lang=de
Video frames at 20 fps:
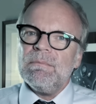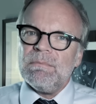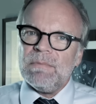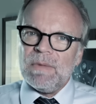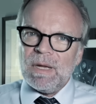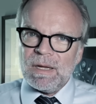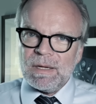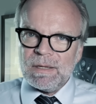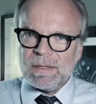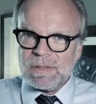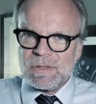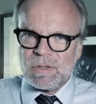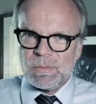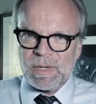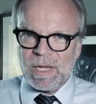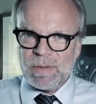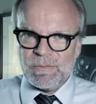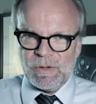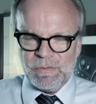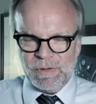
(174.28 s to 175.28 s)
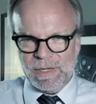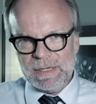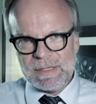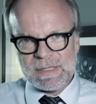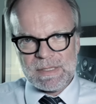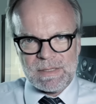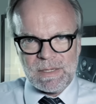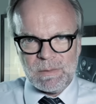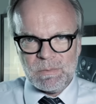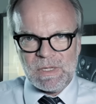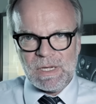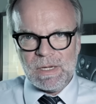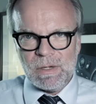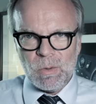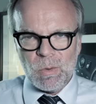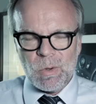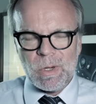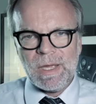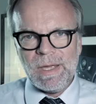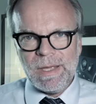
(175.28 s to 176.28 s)
Ja, so bleiben wir wenigstens im
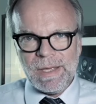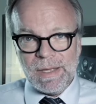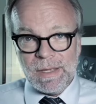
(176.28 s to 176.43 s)
Dialog.